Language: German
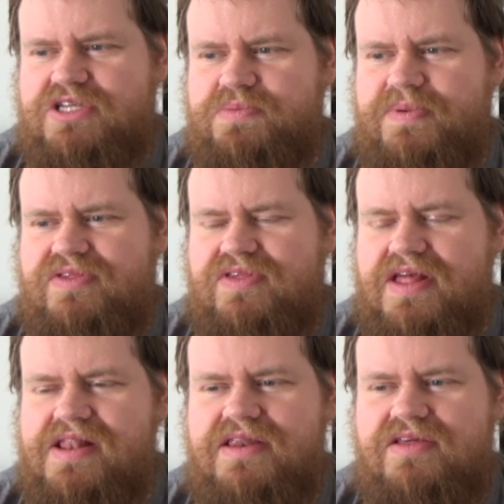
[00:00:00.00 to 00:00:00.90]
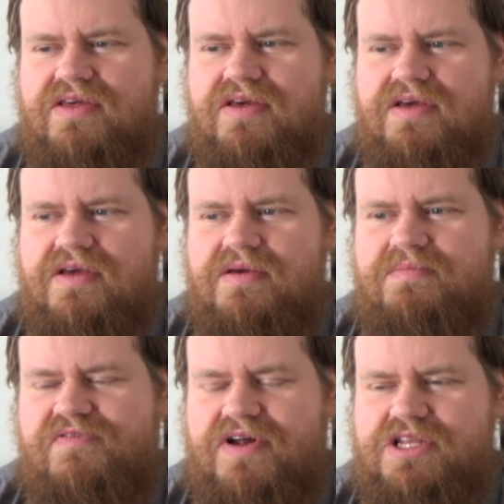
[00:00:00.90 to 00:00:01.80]
jetzt speziell nicht,
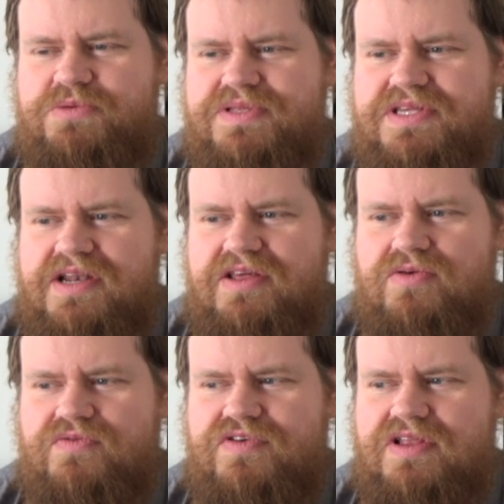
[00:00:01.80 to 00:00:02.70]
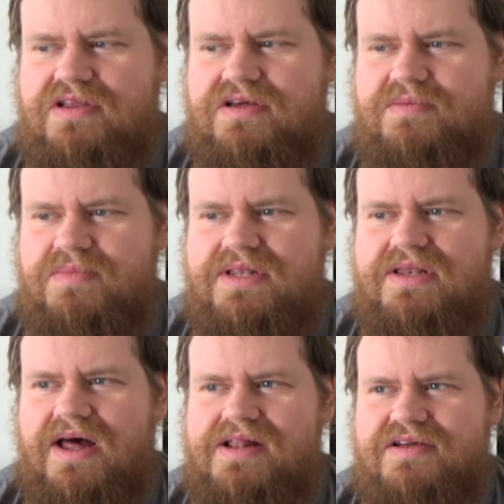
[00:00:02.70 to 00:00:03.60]
mir fallen jetzt speziell nicht so viele
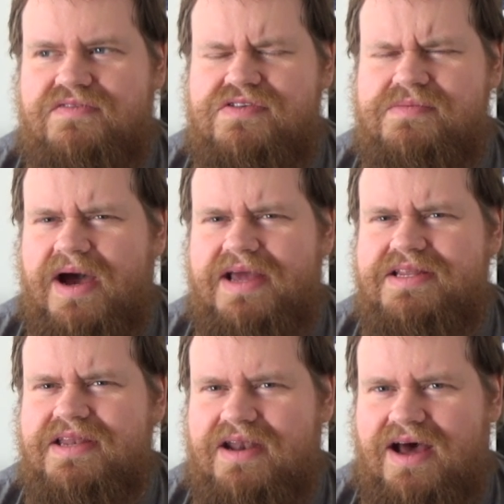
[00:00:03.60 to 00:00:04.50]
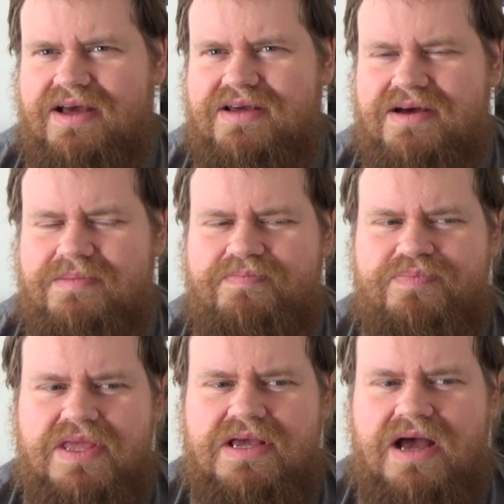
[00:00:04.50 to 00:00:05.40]
Mittelalterfilme ein, die danach kamen.
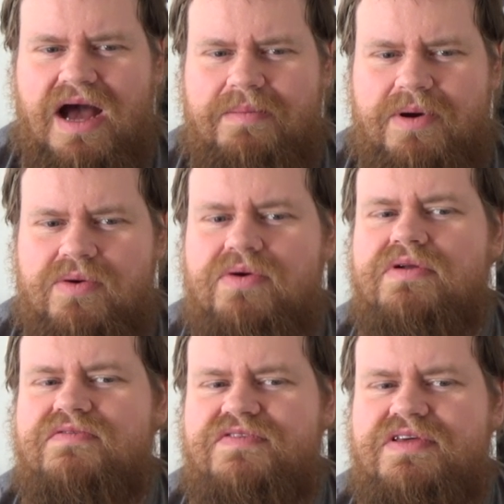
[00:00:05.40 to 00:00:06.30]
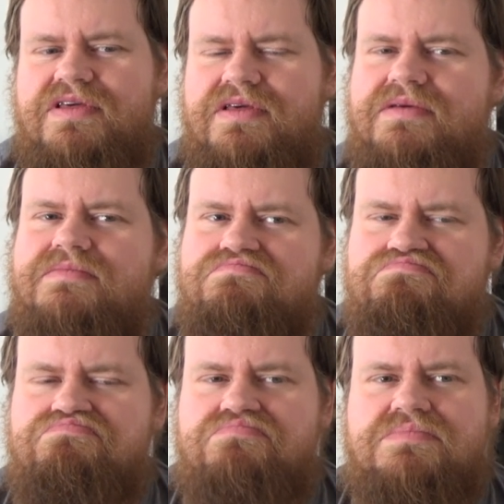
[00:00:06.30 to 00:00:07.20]
Aber irgendwie
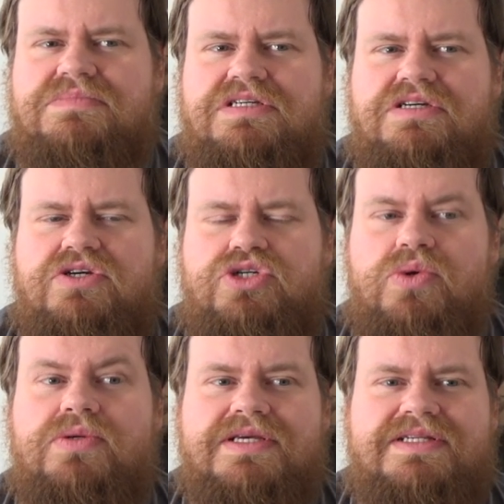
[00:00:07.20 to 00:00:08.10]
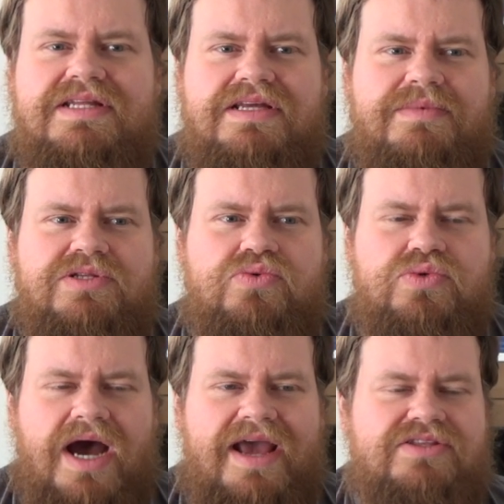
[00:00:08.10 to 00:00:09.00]
schlug das Ding damals
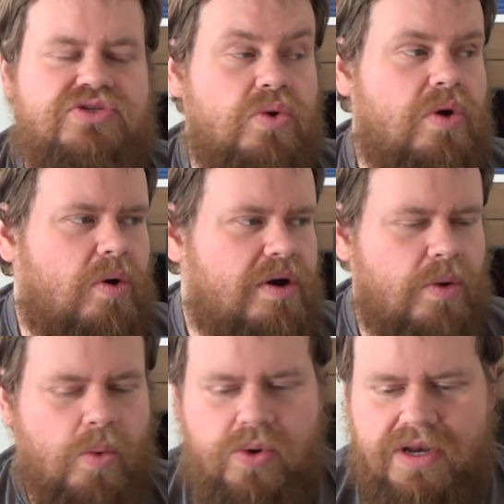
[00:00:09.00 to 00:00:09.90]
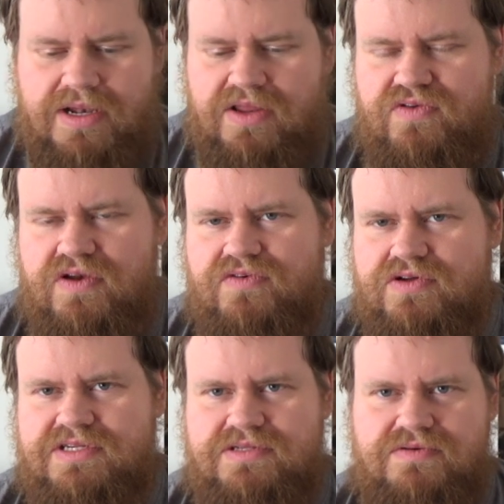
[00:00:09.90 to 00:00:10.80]
gut ein, zog auch unendlich viele
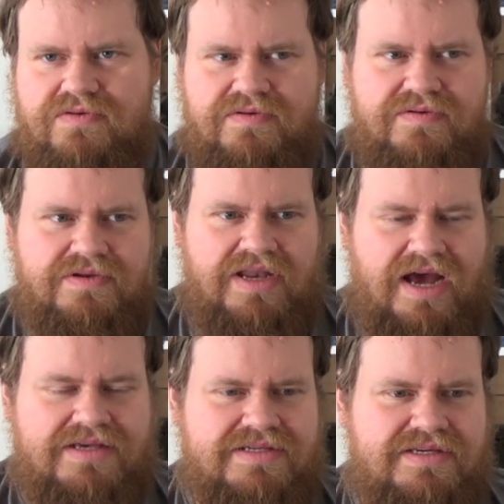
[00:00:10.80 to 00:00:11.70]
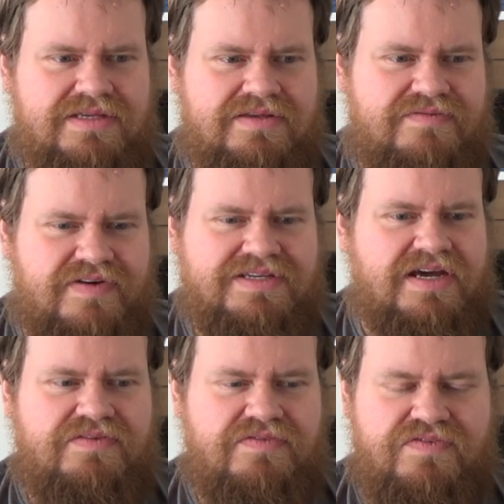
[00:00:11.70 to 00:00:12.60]
Fortsetzungen nach sich. Ich weiß
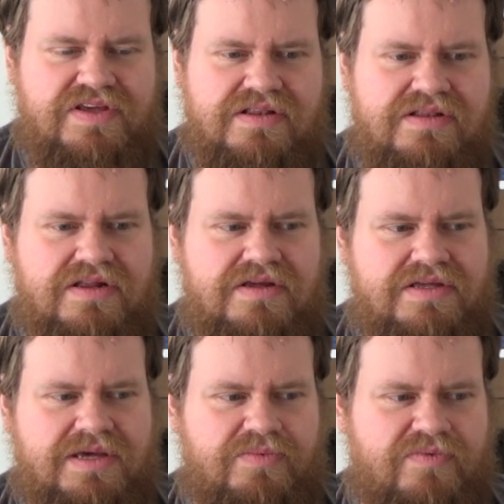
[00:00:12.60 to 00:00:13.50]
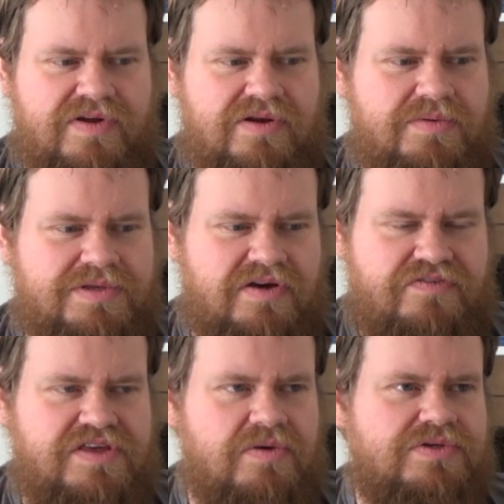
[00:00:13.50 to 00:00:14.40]
gar nicht, wie viel. Ich habe irgendwann, glaube ich, nach
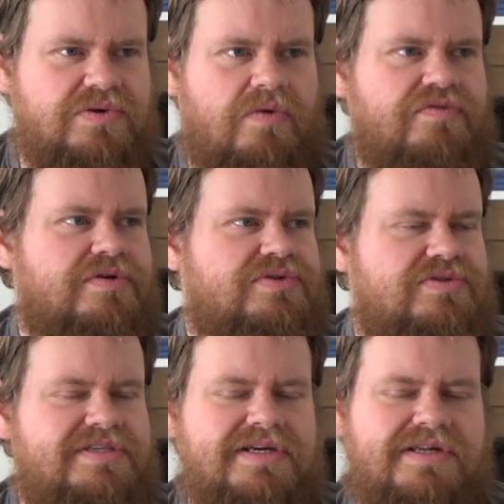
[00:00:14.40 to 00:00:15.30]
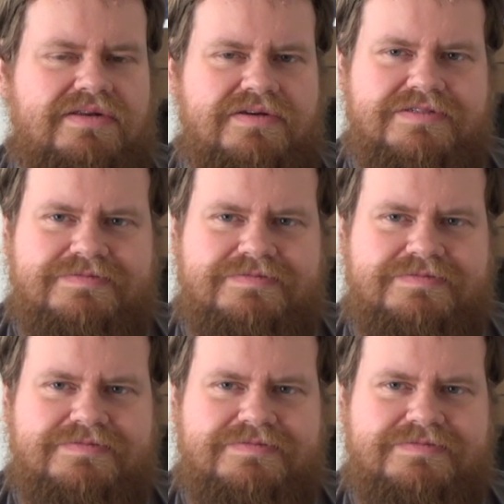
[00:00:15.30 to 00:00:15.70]
vier oder so aufgehört zu zählen.